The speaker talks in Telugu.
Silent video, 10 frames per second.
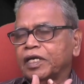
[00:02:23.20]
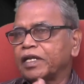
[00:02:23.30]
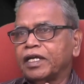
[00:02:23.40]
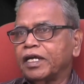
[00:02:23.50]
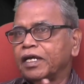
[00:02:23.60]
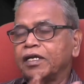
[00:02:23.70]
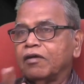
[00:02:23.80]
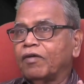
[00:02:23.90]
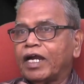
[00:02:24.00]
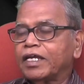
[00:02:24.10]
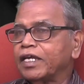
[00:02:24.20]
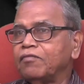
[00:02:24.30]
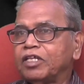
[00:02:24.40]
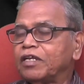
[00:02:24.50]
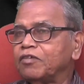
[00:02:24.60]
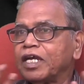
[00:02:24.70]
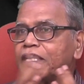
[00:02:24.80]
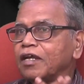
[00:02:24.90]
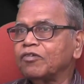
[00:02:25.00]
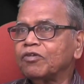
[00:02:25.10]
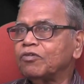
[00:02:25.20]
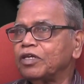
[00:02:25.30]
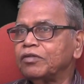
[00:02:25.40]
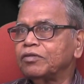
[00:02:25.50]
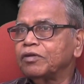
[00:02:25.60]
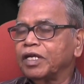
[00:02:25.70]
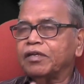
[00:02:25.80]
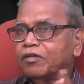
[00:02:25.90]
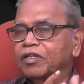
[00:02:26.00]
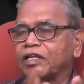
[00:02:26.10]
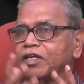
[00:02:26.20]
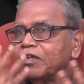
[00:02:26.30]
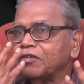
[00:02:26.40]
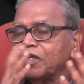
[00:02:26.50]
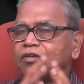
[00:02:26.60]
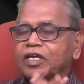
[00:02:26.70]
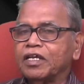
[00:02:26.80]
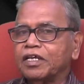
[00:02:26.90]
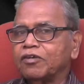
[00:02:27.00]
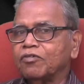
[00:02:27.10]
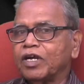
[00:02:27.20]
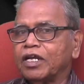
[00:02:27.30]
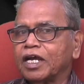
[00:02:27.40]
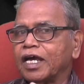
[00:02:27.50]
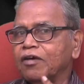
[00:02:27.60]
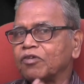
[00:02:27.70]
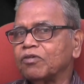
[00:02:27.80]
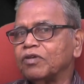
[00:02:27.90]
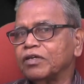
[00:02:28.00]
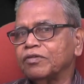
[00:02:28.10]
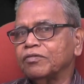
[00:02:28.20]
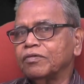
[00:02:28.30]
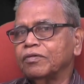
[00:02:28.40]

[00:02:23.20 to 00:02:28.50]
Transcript: కనుక వాళ్ళకేమి తెలివితేటలు అవసరం లేదు అంటే తల్లిదండ్రులు తెలివి కలిగినటువంటి వాళ్ళు కానవసరం లేదు